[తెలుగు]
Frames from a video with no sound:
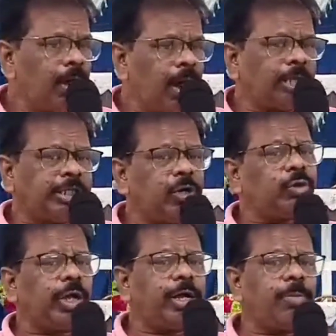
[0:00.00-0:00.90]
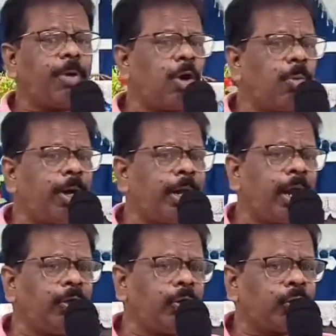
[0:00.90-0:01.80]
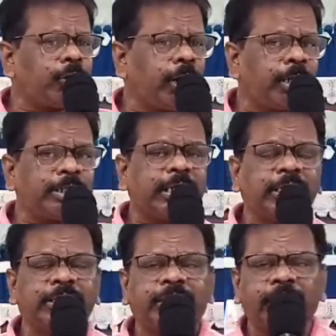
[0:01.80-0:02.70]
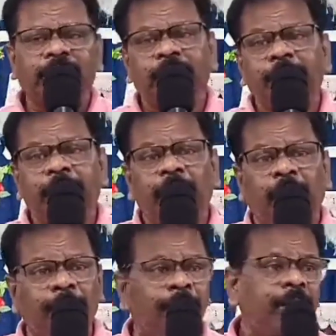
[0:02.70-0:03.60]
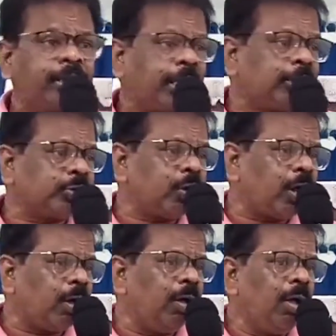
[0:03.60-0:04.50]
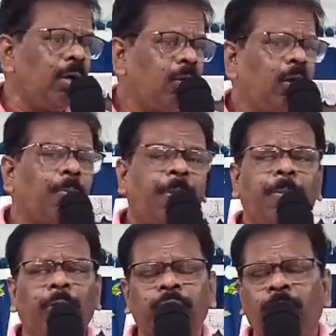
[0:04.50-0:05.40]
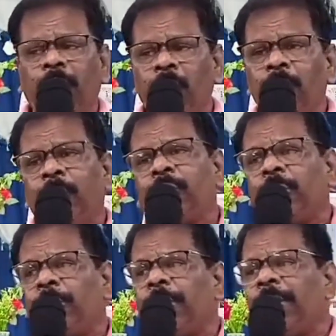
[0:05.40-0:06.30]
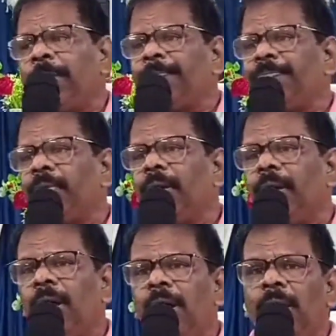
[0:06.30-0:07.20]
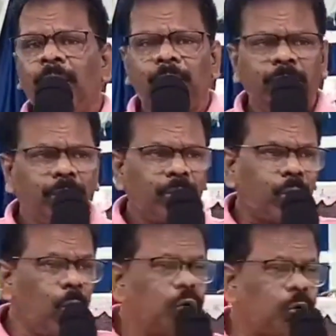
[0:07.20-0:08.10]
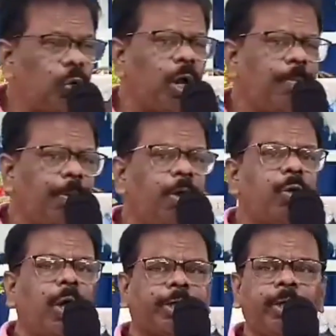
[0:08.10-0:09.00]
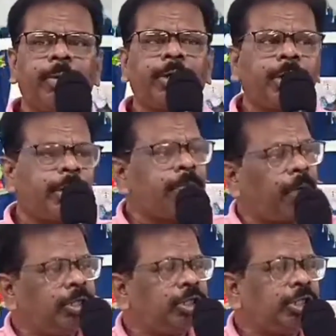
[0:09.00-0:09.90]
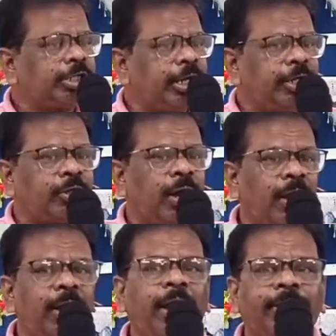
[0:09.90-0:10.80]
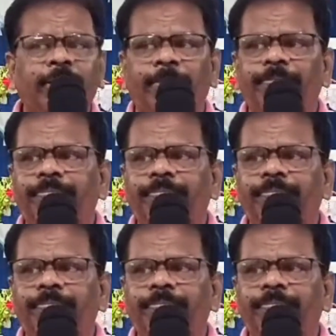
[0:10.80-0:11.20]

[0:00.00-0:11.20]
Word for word: నా జీవితానికి బహుమానం ఎలా దొరుకుతుందనే సత్యమైన గమ్యాన్ని తెలుసుకున్న గొప్ప భక్తురాలు రూతమండి రూతు అన్న పేరుకు అర్థం ఏంటంటే మంచి స్నేహితురాలని అర్థం